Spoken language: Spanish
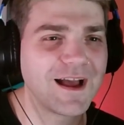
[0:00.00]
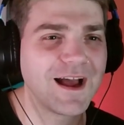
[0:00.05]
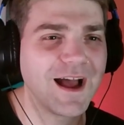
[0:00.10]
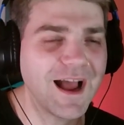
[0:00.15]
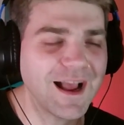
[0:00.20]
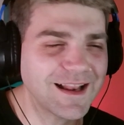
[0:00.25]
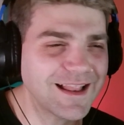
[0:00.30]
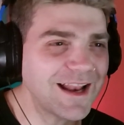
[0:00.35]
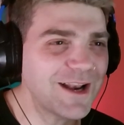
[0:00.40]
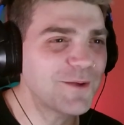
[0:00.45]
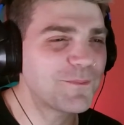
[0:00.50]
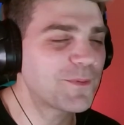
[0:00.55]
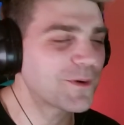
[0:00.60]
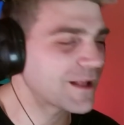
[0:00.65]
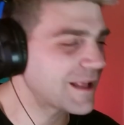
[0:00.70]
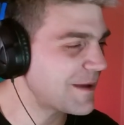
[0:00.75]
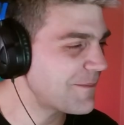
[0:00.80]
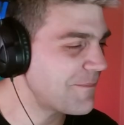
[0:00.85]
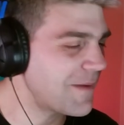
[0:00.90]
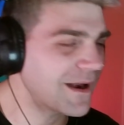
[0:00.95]
Ah, claro,
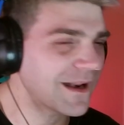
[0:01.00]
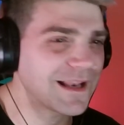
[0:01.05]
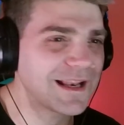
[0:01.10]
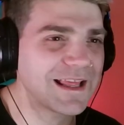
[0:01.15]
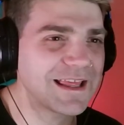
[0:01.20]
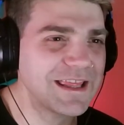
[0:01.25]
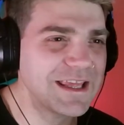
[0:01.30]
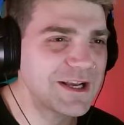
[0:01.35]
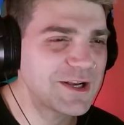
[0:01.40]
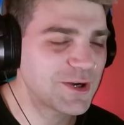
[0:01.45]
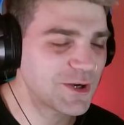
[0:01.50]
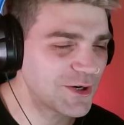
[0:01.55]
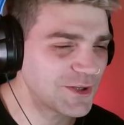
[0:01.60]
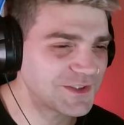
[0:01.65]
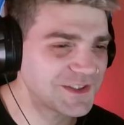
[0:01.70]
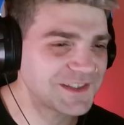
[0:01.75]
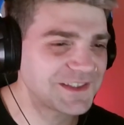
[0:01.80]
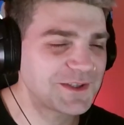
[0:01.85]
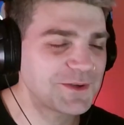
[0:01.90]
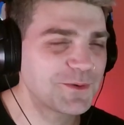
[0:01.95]
porque Mark le dijo, no
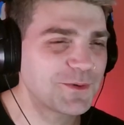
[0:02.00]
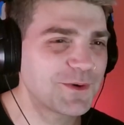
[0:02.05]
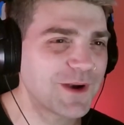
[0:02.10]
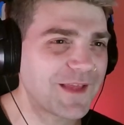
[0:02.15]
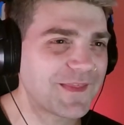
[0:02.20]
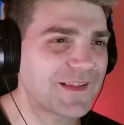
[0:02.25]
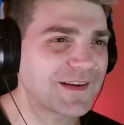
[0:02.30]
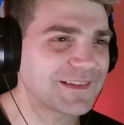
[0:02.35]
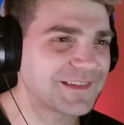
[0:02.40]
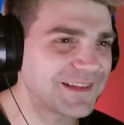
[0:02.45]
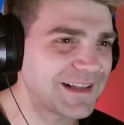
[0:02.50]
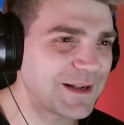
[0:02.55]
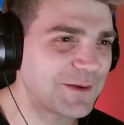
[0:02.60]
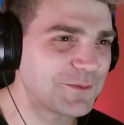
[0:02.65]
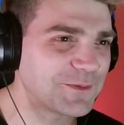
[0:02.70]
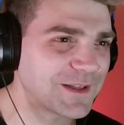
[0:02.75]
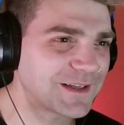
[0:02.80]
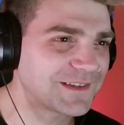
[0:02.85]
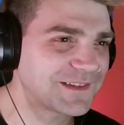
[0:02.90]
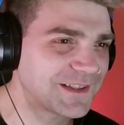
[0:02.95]
sé si hubo una tercera o un
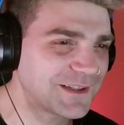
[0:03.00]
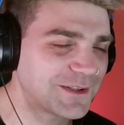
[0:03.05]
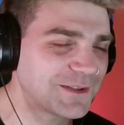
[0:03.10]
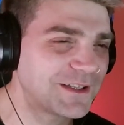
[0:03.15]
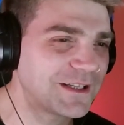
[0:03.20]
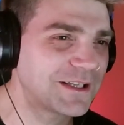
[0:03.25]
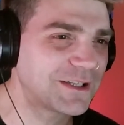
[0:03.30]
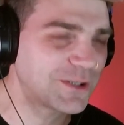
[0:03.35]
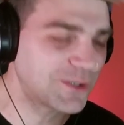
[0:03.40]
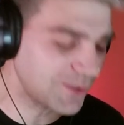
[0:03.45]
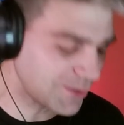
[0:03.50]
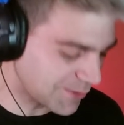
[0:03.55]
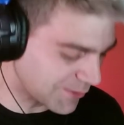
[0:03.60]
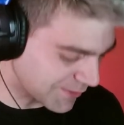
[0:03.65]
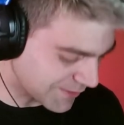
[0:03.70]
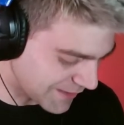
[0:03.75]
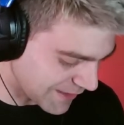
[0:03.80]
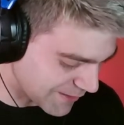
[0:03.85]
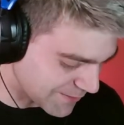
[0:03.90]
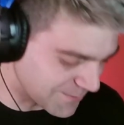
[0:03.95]
tercero en
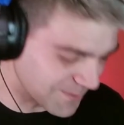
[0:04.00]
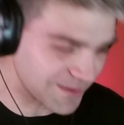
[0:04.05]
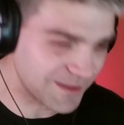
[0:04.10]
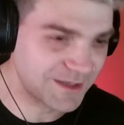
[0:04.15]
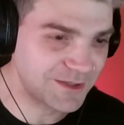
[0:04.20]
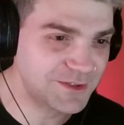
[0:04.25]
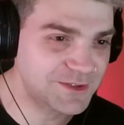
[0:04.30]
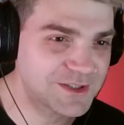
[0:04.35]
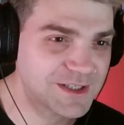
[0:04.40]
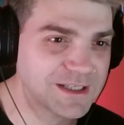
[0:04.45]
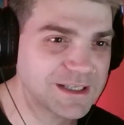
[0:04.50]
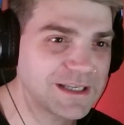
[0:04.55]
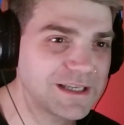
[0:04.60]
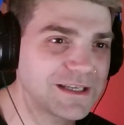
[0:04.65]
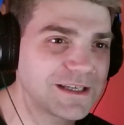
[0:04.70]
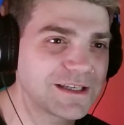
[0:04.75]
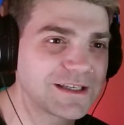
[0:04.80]
discordia, como que no sé qué.